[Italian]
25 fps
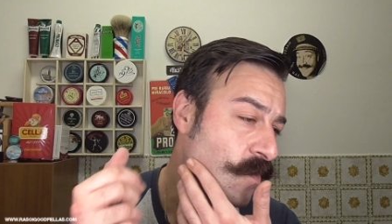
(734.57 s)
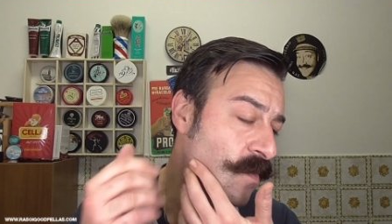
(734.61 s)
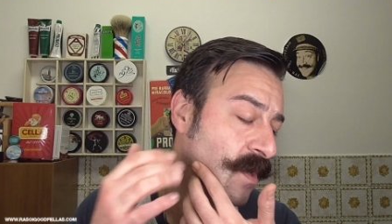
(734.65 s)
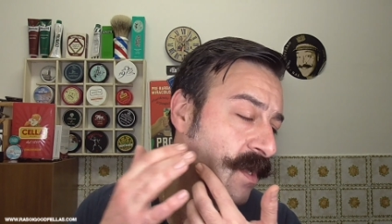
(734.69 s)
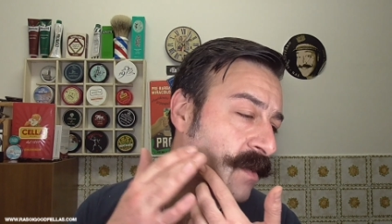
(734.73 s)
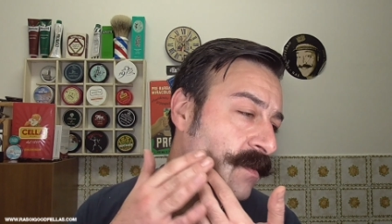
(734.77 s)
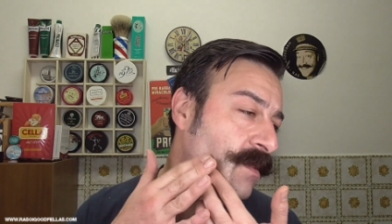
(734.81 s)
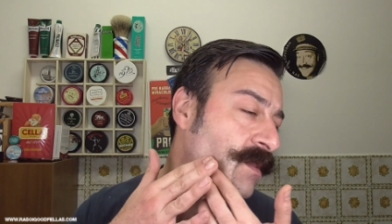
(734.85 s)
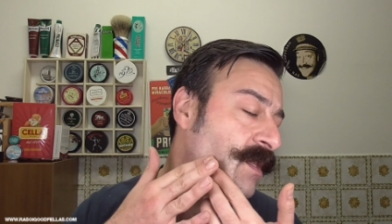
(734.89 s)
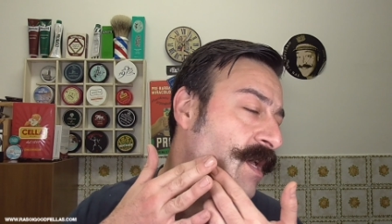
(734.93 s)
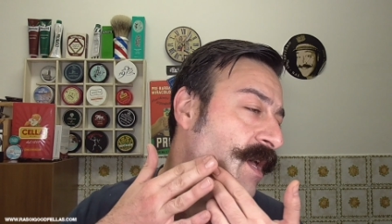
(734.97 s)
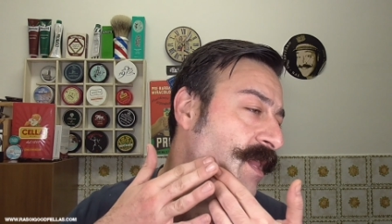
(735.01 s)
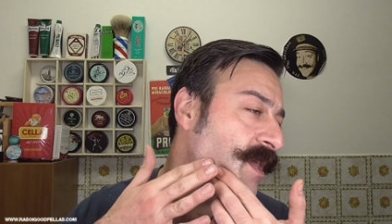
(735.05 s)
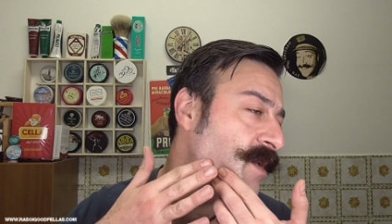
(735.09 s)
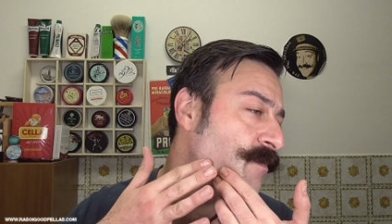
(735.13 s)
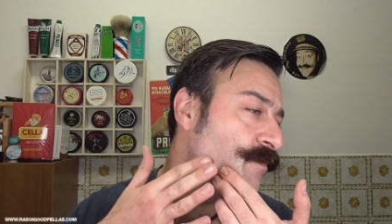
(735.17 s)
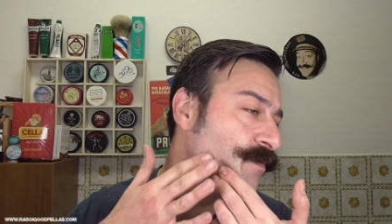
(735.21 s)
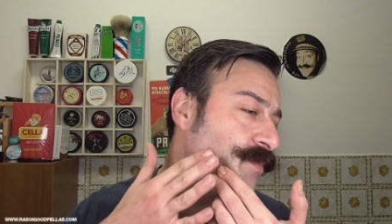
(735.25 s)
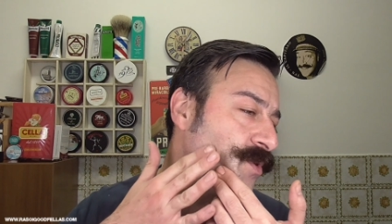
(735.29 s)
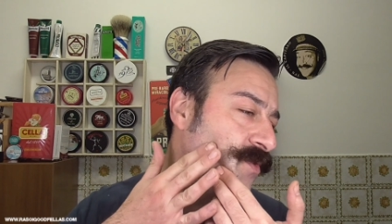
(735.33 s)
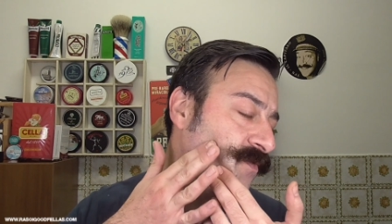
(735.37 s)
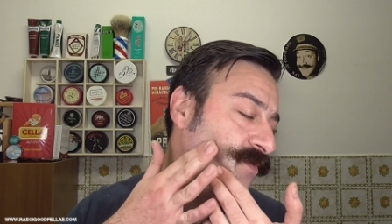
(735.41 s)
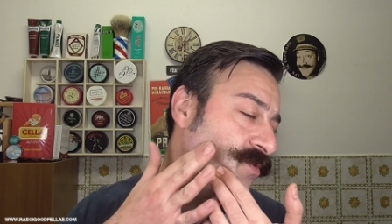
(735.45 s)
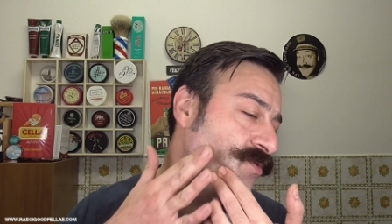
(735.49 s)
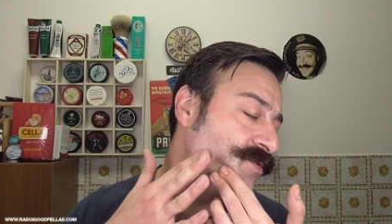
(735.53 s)
qua è andata in
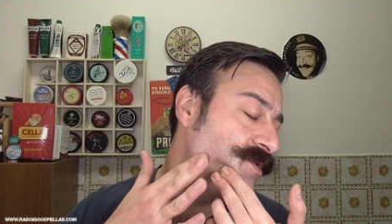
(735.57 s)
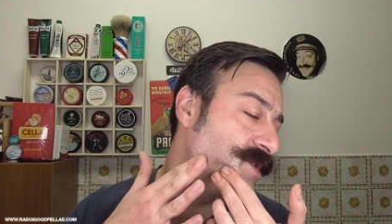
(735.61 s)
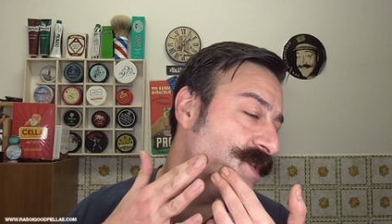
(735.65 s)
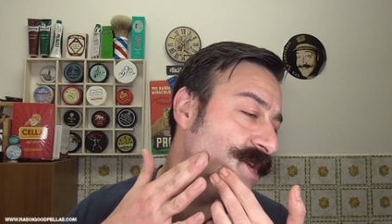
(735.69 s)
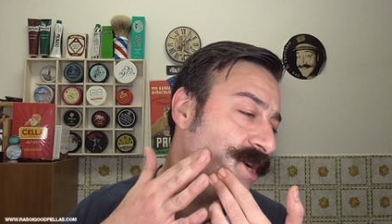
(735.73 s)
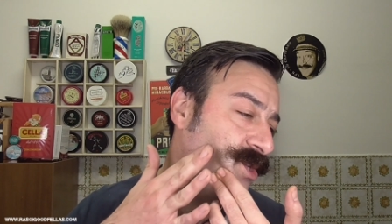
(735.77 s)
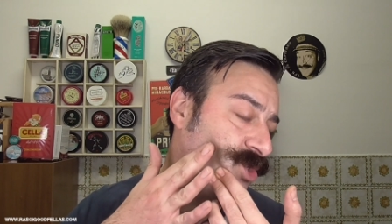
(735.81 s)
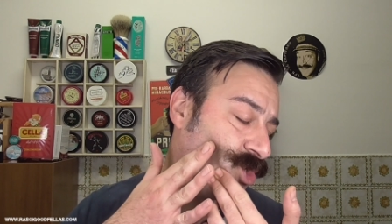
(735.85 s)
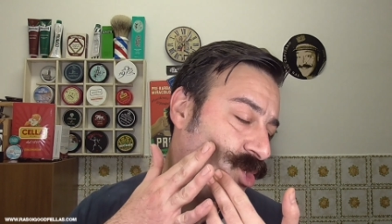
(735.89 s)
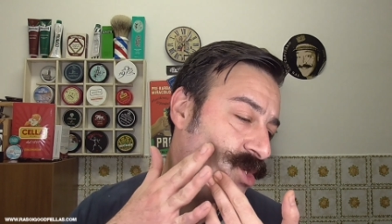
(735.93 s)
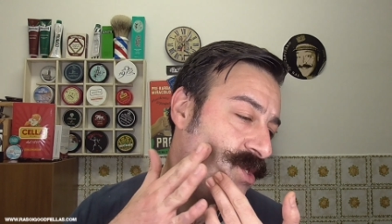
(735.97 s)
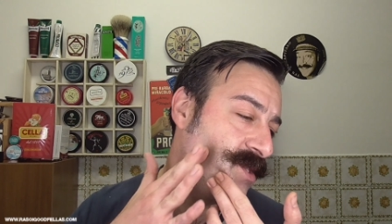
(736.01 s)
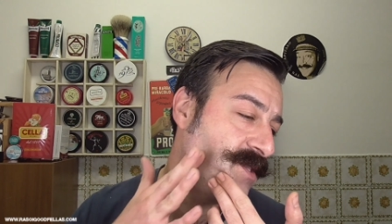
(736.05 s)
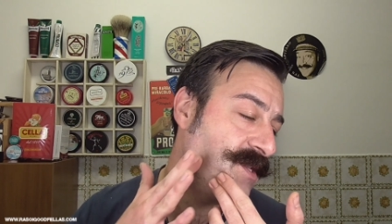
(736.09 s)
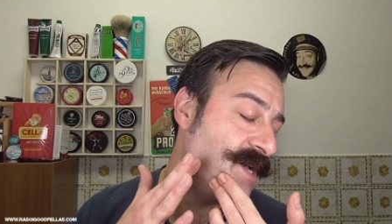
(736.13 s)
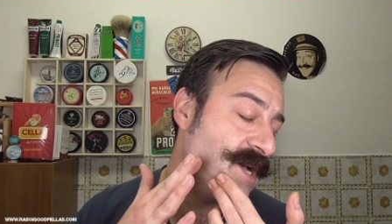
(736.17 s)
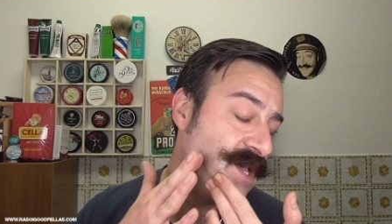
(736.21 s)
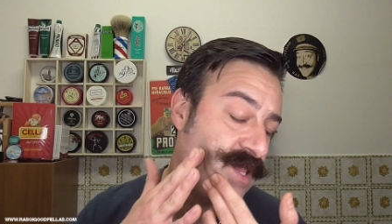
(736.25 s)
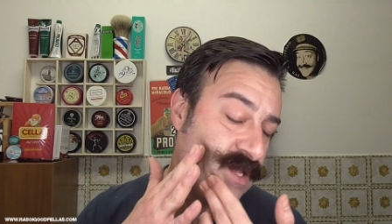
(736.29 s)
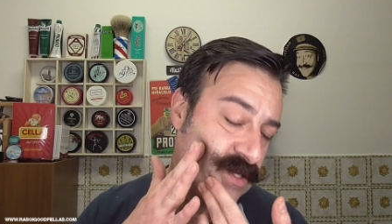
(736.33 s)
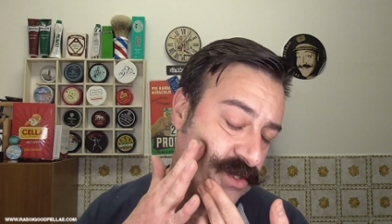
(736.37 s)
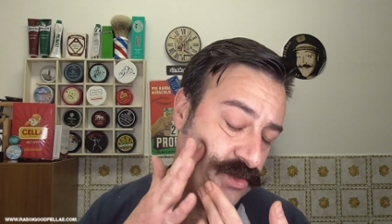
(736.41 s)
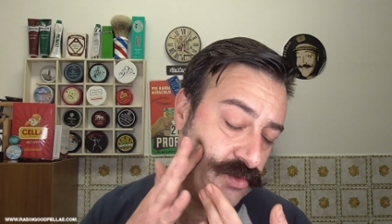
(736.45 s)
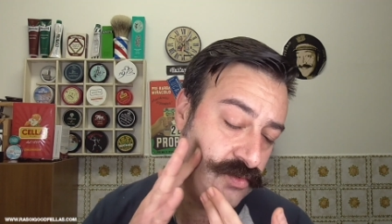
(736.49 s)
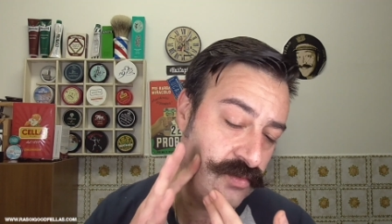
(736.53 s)
profondità, ci è
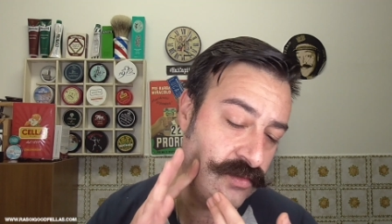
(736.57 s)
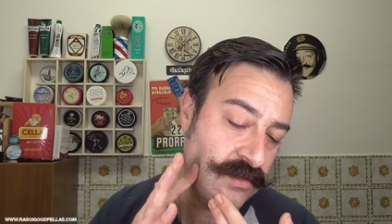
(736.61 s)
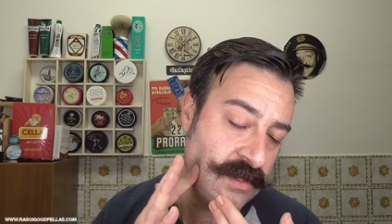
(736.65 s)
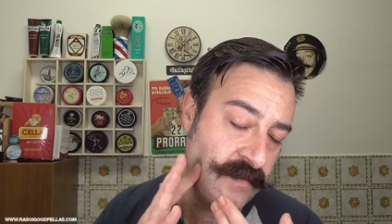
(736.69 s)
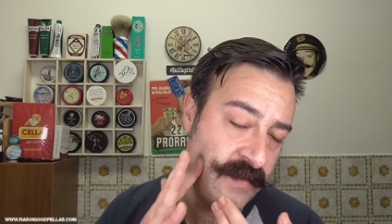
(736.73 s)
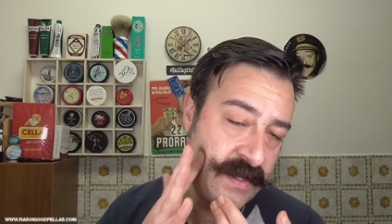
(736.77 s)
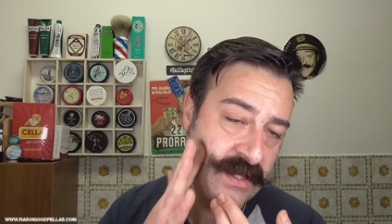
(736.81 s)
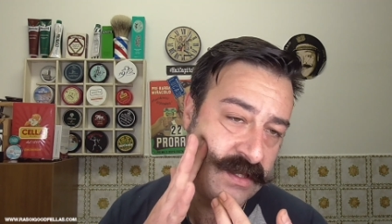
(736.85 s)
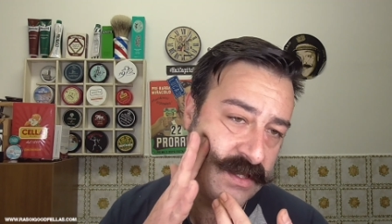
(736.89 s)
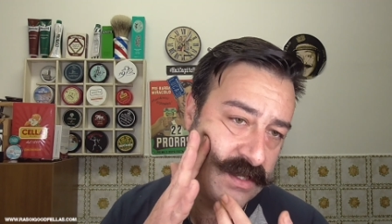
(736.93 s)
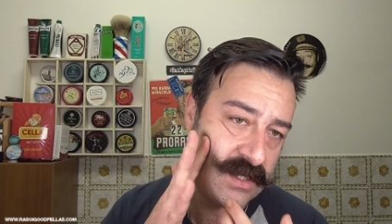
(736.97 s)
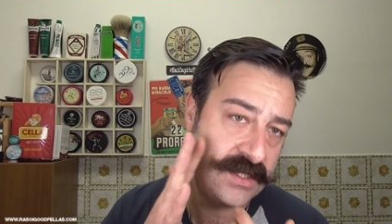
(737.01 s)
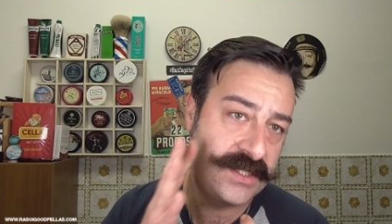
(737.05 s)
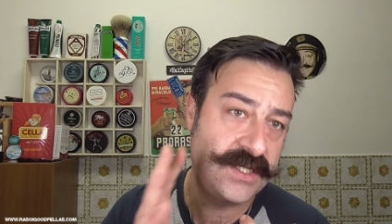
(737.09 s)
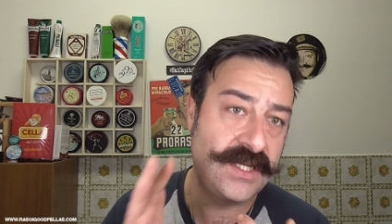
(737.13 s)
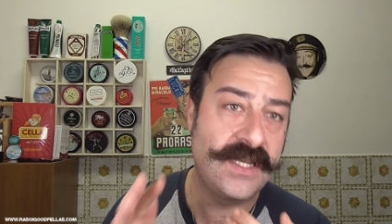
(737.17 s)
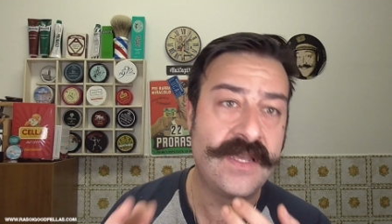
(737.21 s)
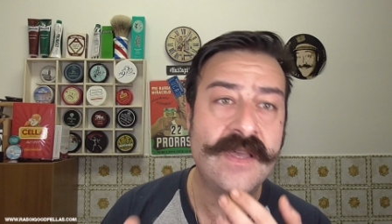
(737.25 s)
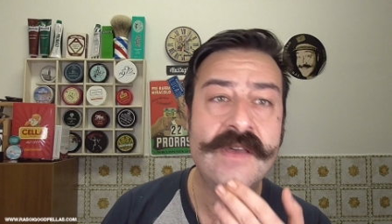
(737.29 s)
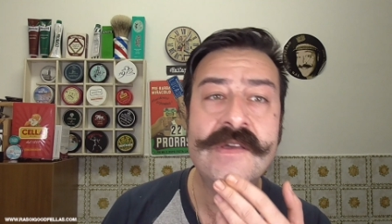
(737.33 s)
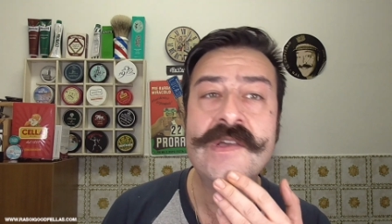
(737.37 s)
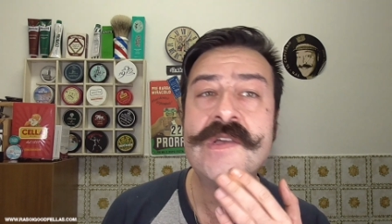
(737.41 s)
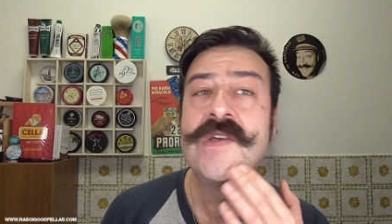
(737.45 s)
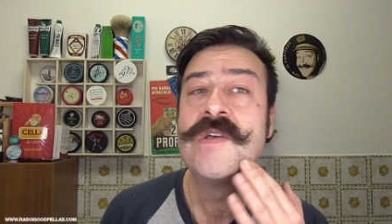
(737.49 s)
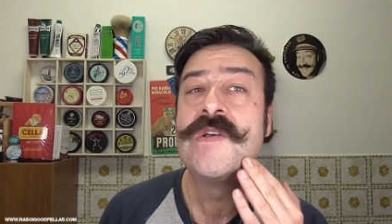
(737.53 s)
andata, assolutamente
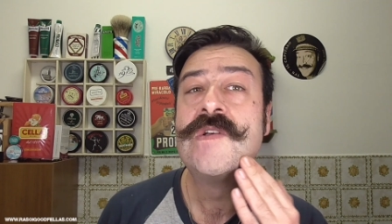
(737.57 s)
sì.